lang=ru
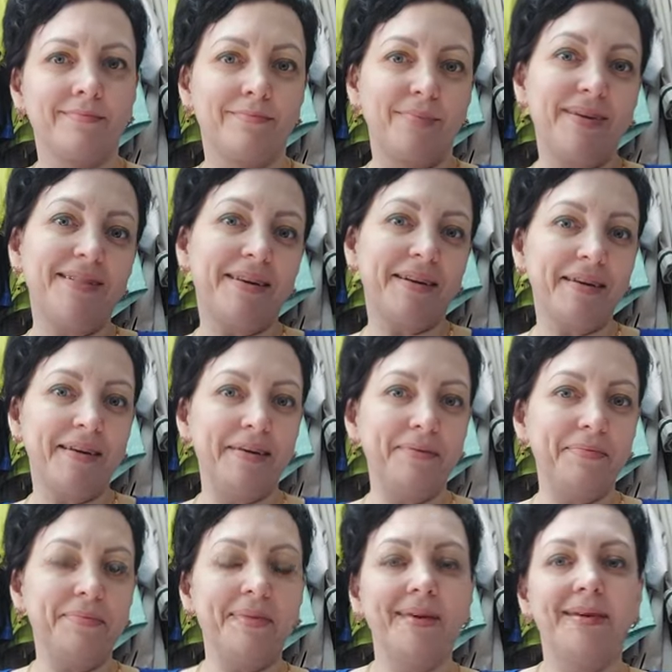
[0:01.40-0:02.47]
Мои
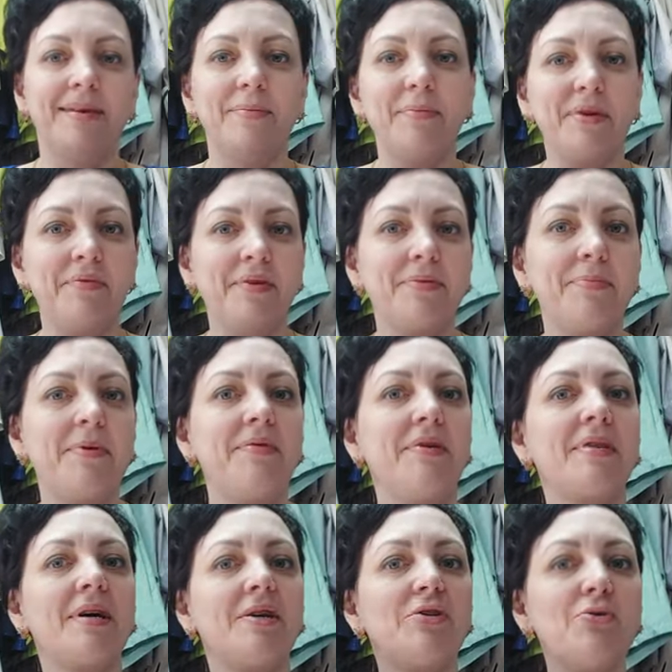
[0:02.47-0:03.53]
дорогие,
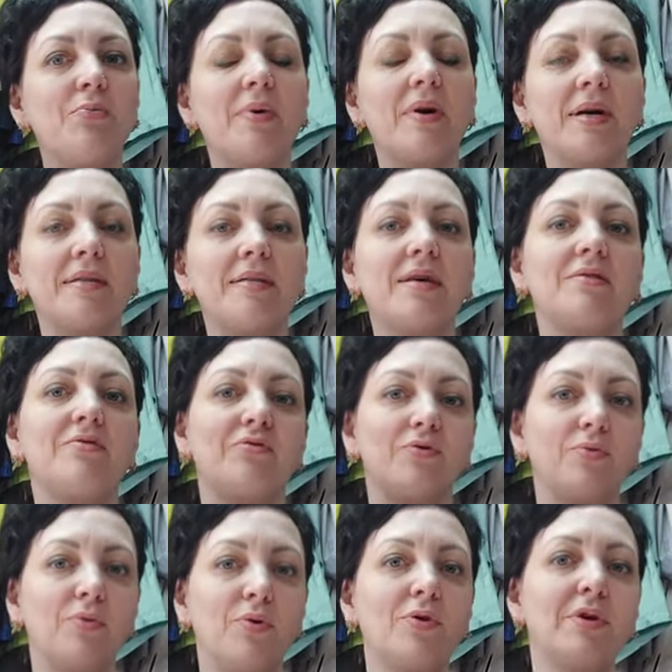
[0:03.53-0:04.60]
привет-привет! Хочу показать
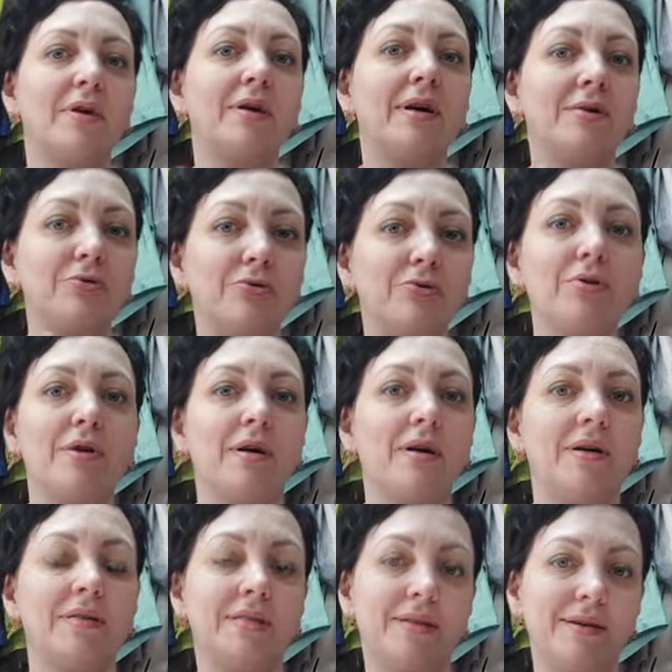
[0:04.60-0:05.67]
футболки, которые
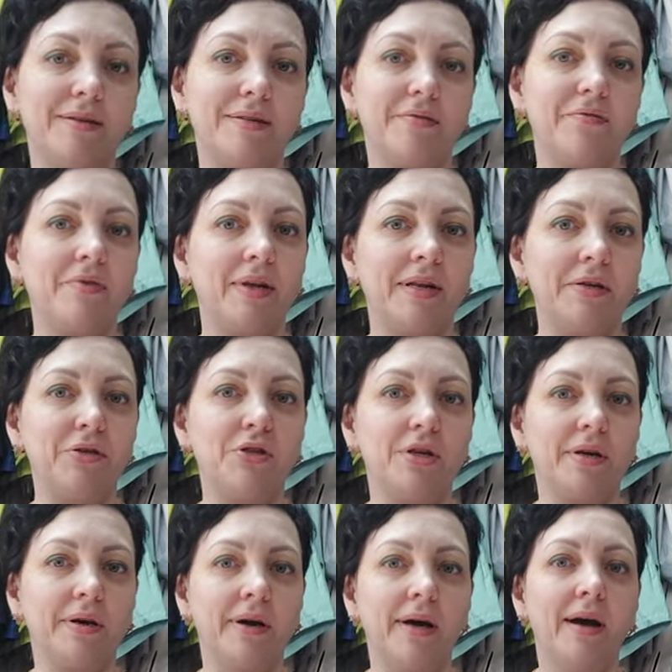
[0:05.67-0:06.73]
остались в
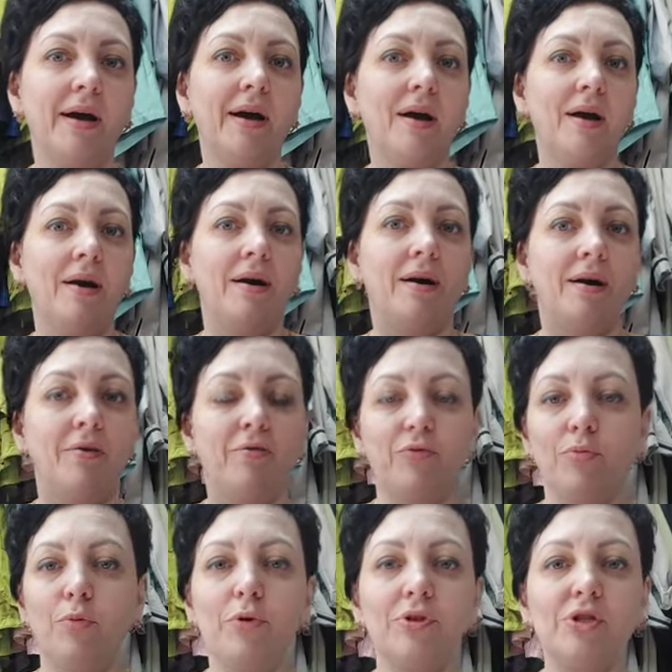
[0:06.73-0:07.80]
наличии.
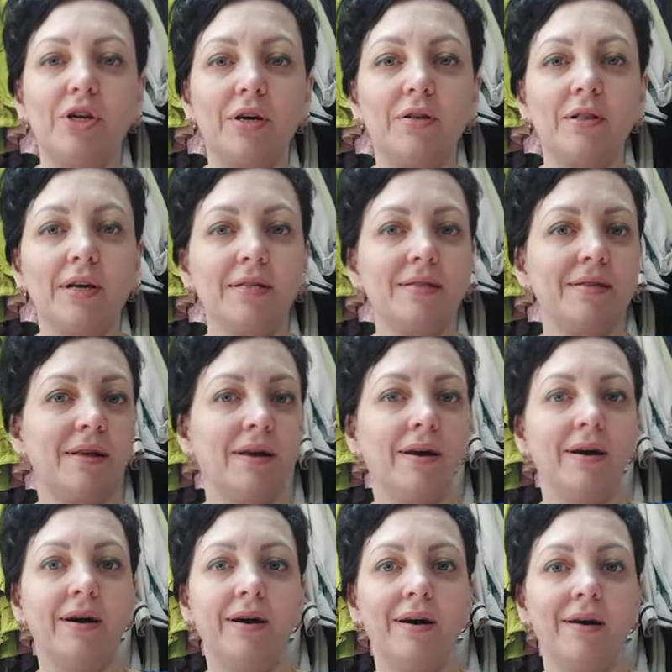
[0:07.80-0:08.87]
Футболочки
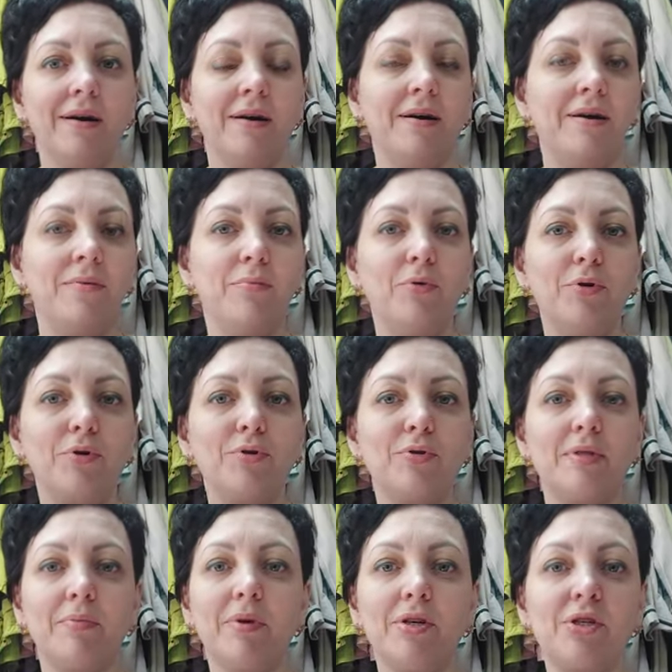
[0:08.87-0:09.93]
классные,
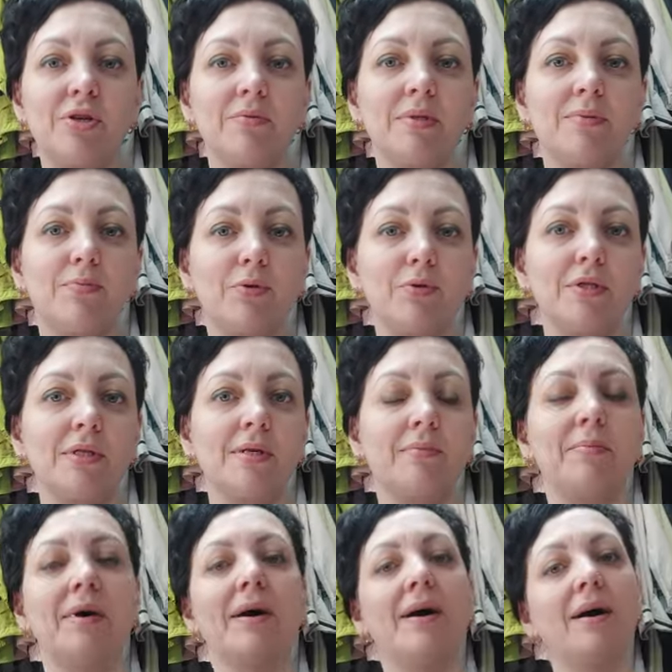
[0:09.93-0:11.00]
пользуются большим
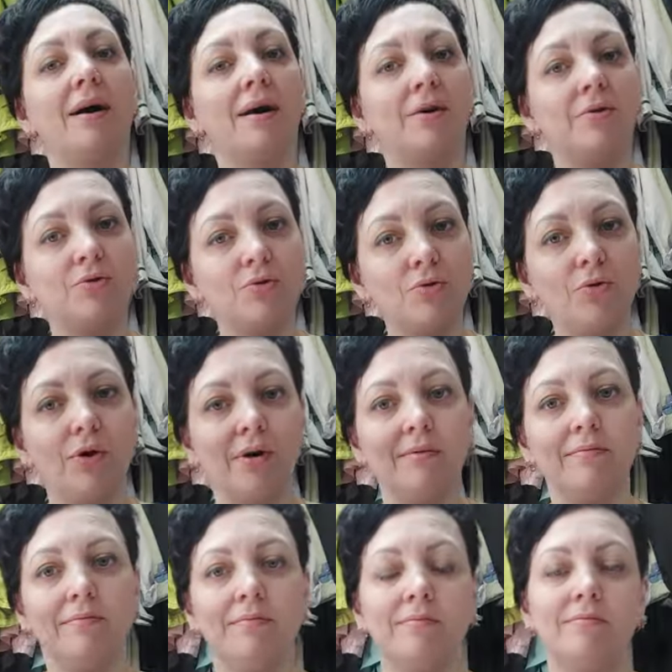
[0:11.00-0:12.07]
спросом, но
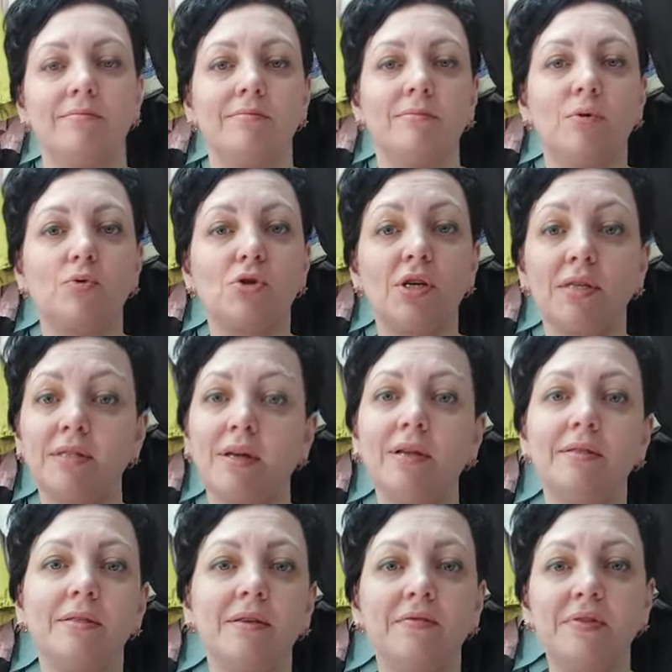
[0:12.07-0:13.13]
уже
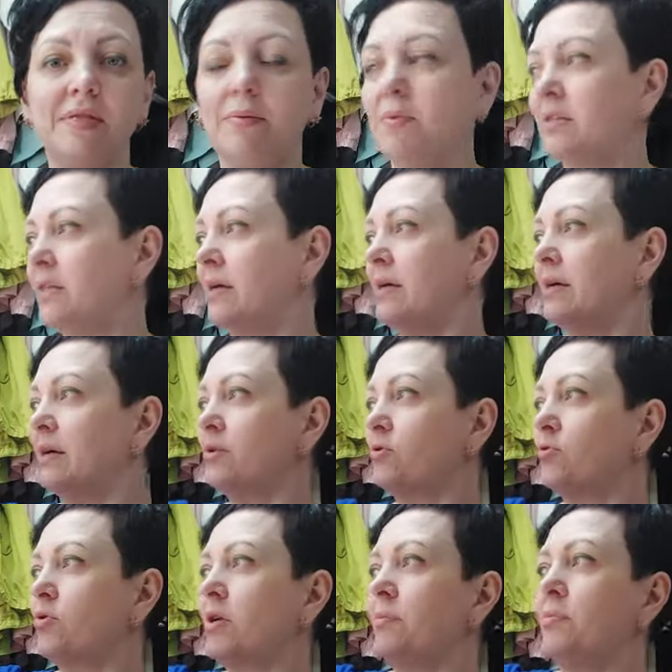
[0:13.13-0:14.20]
остались не все модели,
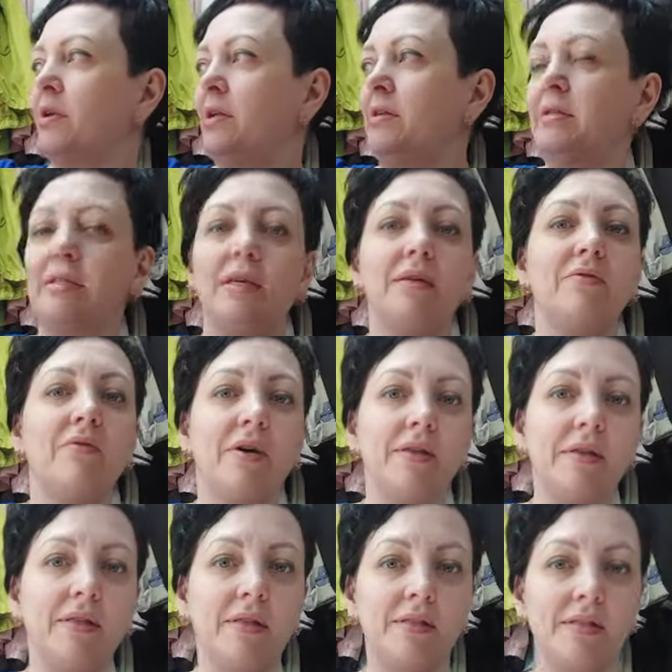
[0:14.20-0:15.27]
которые прилетели два
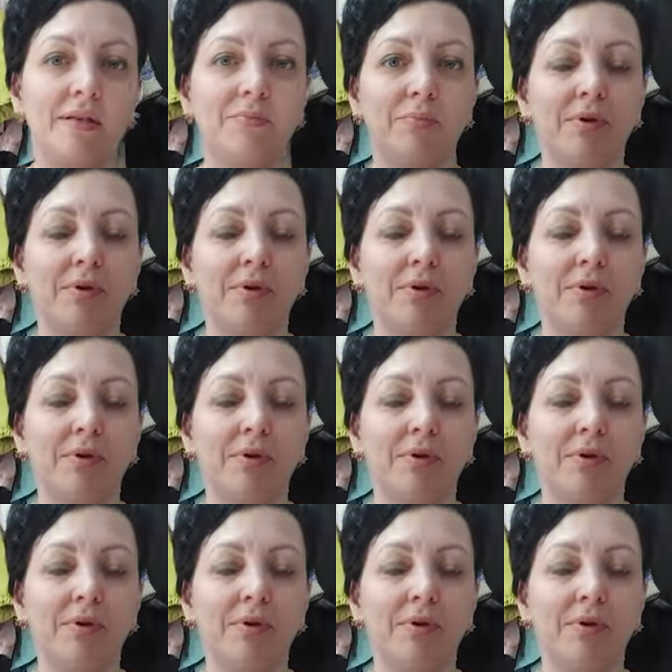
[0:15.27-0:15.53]
дня назад.